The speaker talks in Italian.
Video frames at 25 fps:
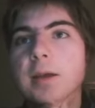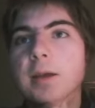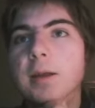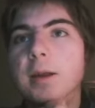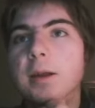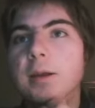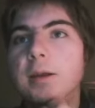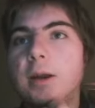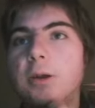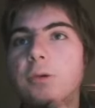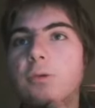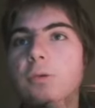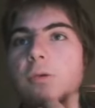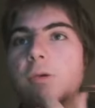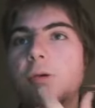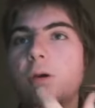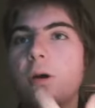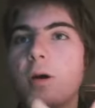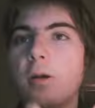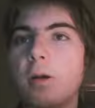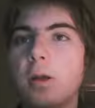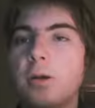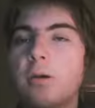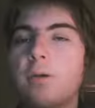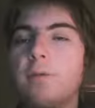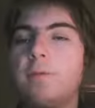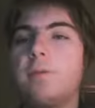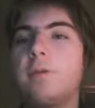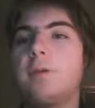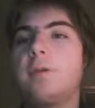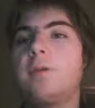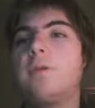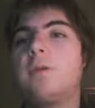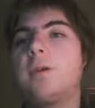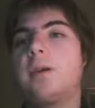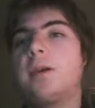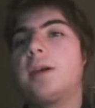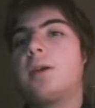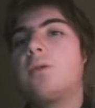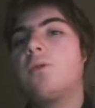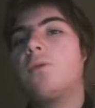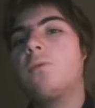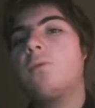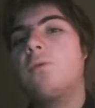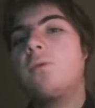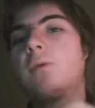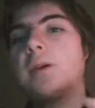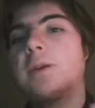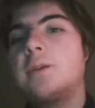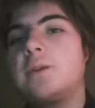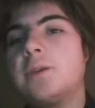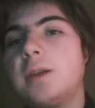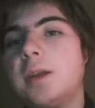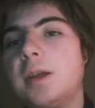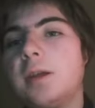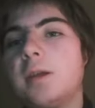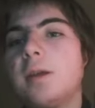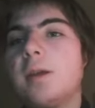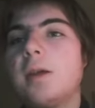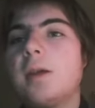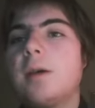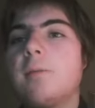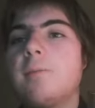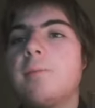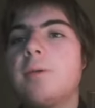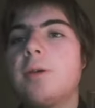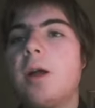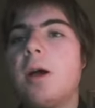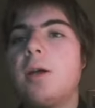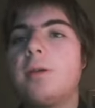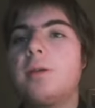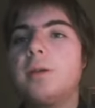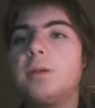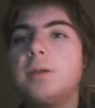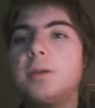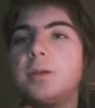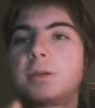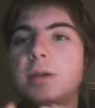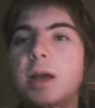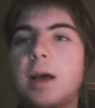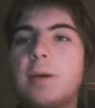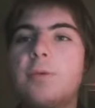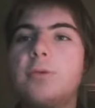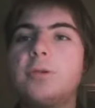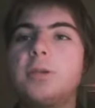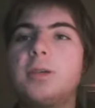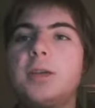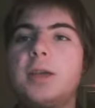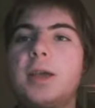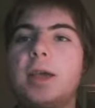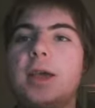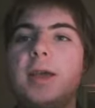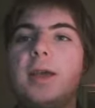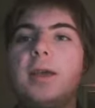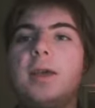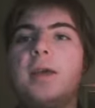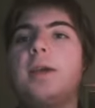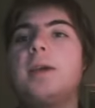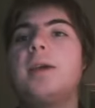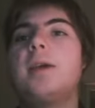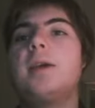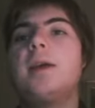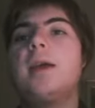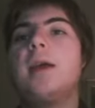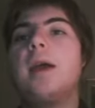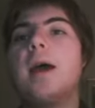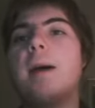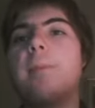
è entrato Kolarov che comunque sì però diciamoci che eh,